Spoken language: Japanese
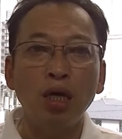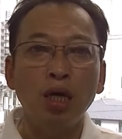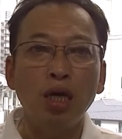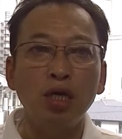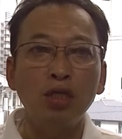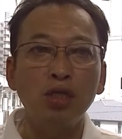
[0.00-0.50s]

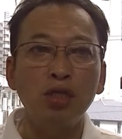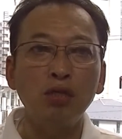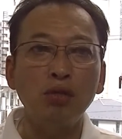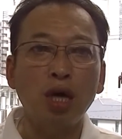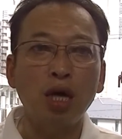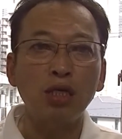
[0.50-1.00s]
えー、
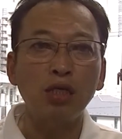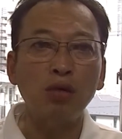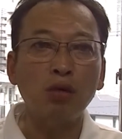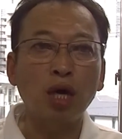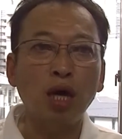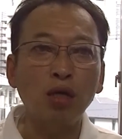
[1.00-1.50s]
実は汗
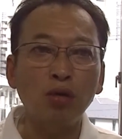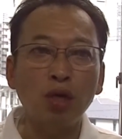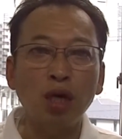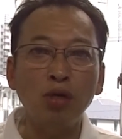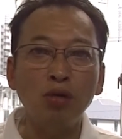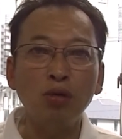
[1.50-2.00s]
をかいと
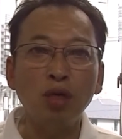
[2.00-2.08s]
らんよう